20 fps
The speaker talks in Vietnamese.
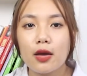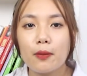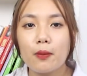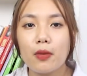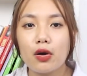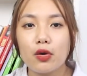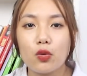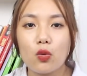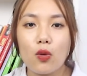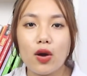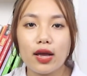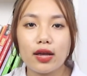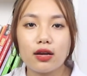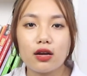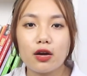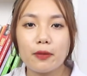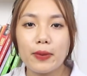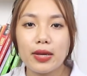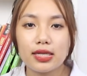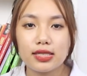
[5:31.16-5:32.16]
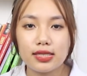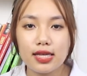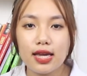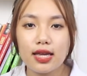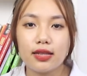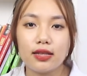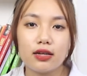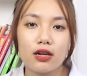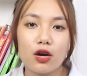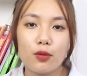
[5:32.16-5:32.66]
Bởi ngoài cơ PC
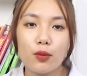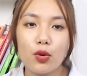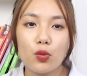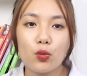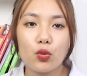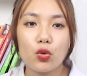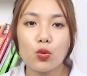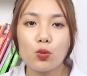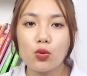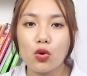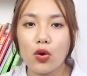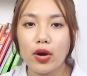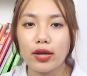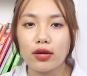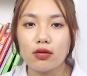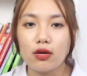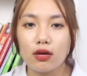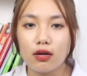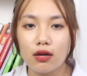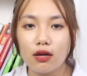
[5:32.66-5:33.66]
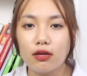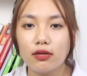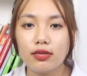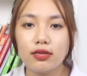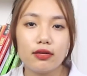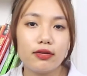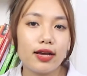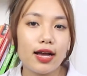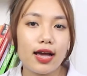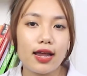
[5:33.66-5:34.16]
thì cơ bụng cũng có ảnh hưởng
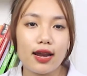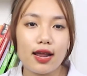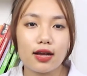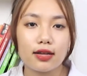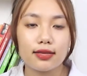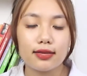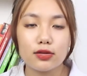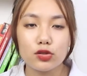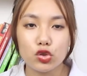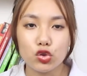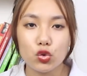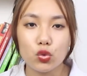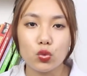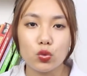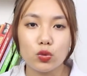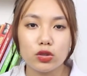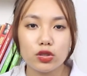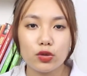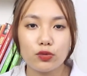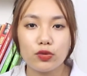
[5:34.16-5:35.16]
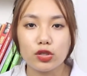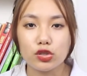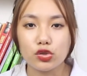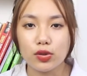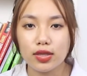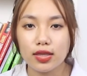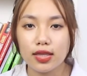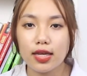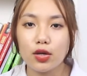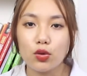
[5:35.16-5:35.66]
lớn tới khả năng tự chủ trong việc
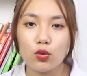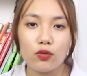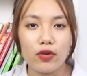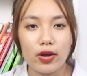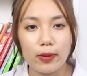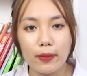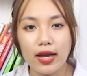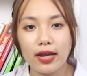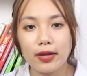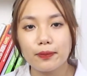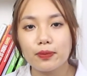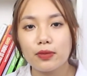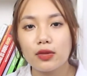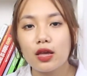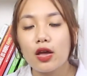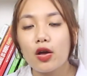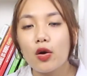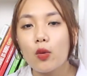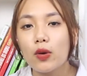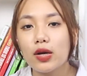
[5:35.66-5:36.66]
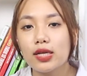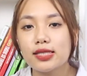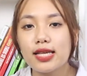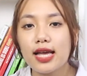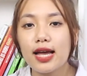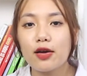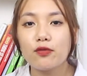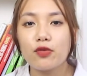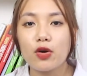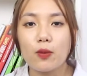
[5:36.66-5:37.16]
xuất tinh của phái mạnh. Ngoài
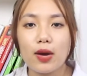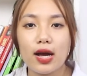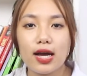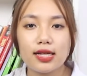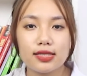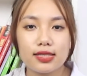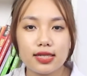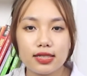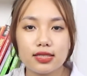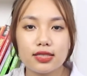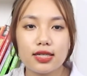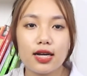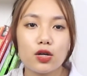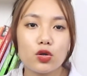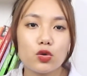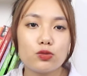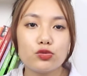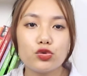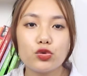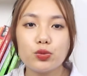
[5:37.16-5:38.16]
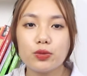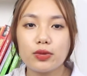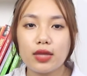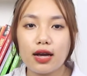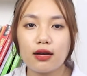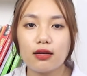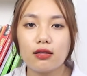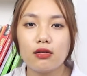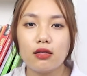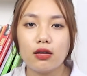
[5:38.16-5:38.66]
ra, vòng hai săn chắc cũng giúp
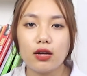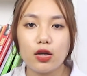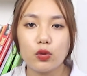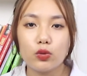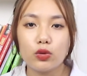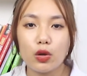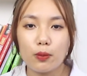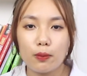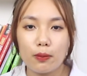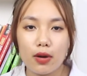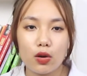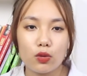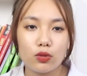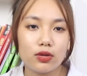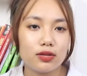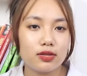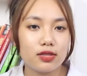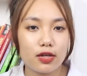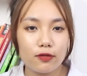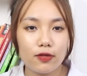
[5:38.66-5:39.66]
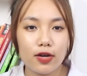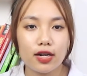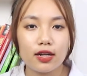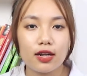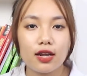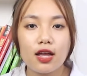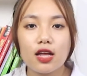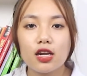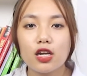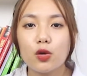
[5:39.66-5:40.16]
tăng cường lưu thông máu tới dương vật,
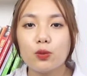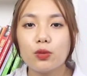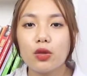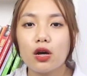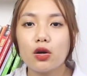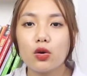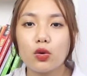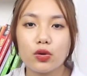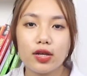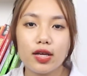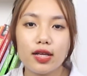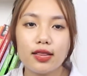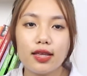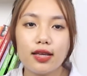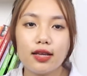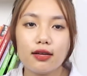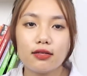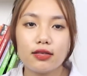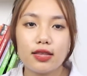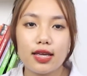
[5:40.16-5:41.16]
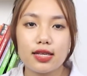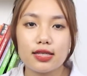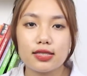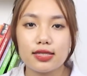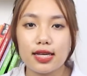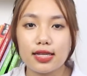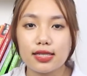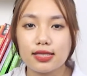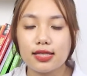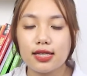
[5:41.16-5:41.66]
đồng thời còn kích thích cơ thể
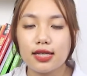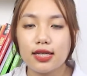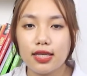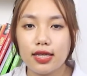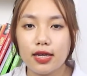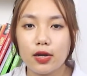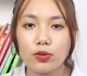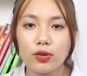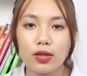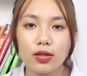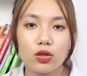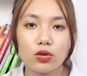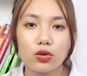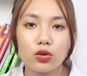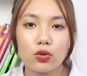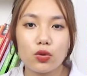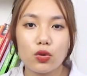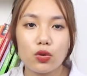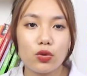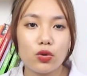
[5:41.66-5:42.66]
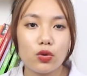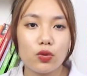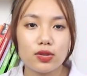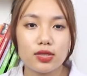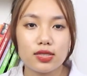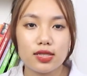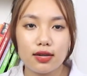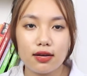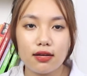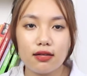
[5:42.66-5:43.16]
sản sinh nhiều testosterone nội
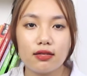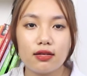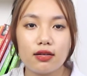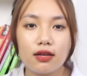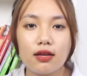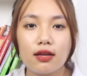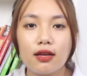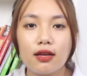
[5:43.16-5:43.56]
sinh hơn.